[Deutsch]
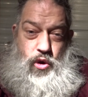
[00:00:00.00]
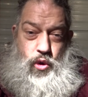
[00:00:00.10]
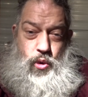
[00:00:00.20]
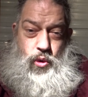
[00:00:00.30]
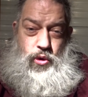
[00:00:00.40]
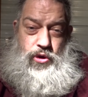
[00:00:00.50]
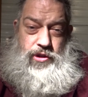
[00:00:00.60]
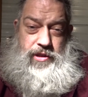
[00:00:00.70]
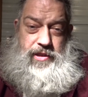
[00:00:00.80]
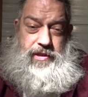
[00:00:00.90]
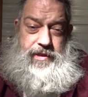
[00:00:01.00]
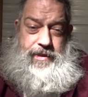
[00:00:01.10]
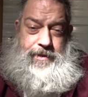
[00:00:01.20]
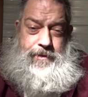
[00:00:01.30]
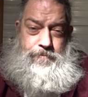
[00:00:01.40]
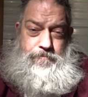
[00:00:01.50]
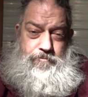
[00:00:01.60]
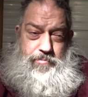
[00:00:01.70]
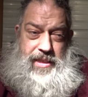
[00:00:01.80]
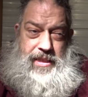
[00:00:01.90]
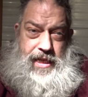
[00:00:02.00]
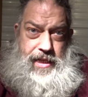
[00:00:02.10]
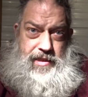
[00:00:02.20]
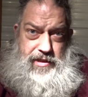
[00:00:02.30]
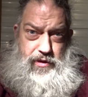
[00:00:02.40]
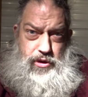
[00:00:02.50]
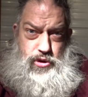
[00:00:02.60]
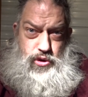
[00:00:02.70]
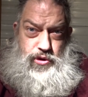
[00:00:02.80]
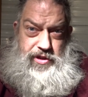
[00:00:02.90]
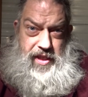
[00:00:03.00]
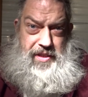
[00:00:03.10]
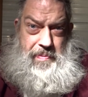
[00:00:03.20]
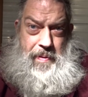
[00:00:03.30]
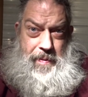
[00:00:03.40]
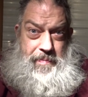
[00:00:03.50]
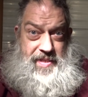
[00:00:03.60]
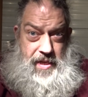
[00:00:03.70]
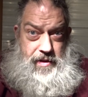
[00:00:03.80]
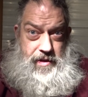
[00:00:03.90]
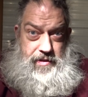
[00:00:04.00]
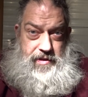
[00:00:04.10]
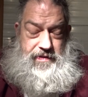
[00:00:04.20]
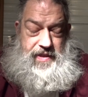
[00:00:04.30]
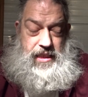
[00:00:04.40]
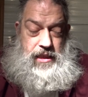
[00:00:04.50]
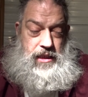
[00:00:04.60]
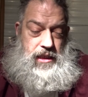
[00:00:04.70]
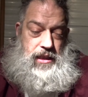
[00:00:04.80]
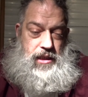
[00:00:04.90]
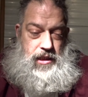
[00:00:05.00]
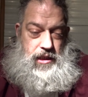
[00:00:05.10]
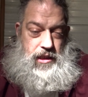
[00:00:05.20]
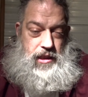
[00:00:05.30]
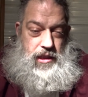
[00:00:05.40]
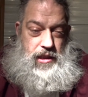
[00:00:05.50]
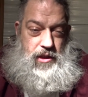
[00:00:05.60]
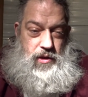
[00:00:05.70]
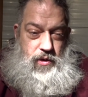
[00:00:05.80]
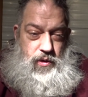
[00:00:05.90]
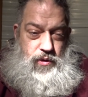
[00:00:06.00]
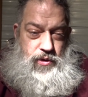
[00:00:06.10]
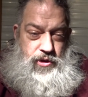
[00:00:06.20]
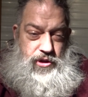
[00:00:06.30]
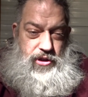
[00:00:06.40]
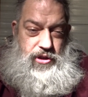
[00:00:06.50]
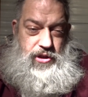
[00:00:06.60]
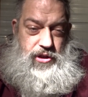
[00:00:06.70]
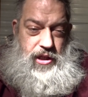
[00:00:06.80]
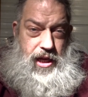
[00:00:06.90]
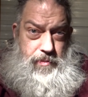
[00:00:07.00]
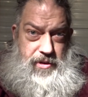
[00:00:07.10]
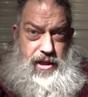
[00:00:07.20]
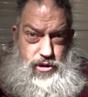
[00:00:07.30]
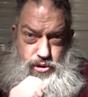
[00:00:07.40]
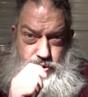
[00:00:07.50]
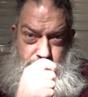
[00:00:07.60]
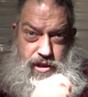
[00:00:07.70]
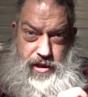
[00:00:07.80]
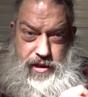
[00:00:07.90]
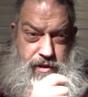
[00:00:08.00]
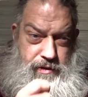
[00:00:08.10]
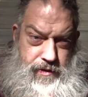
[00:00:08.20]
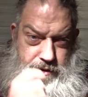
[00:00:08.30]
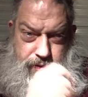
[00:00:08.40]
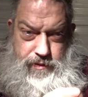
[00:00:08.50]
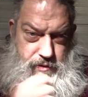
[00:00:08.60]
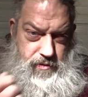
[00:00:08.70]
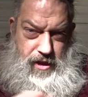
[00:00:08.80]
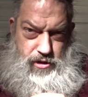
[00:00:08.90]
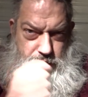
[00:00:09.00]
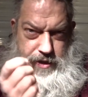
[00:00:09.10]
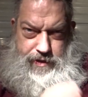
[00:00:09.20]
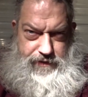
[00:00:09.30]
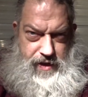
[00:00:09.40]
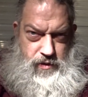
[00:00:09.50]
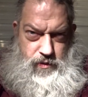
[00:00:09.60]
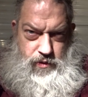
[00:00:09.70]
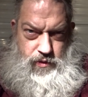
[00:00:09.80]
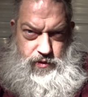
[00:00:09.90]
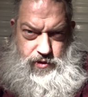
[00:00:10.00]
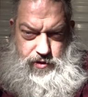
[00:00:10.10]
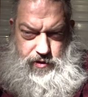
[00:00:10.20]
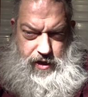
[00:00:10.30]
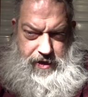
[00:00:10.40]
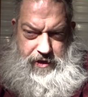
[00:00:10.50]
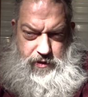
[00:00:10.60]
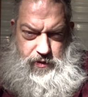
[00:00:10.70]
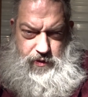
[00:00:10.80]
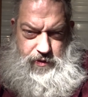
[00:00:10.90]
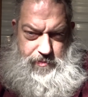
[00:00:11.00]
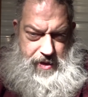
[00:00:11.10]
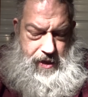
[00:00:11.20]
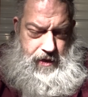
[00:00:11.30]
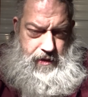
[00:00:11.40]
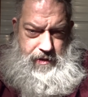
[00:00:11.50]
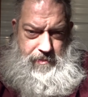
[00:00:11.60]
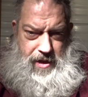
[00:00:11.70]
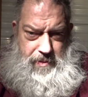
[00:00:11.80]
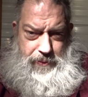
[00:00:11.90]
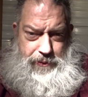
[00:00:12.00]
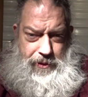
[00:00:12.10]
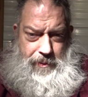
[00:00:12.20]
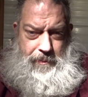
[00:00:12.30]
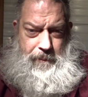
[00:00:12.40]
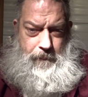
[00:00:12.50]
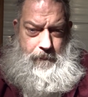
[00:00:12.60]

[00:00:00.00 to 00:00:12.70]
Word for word: und ähm, bin letzte Woche schon das erste Mal beim Zahnarzt gewesen und habe da schon eine Zahnsteinentfernung und Reinigung und bla gemacht bekommen.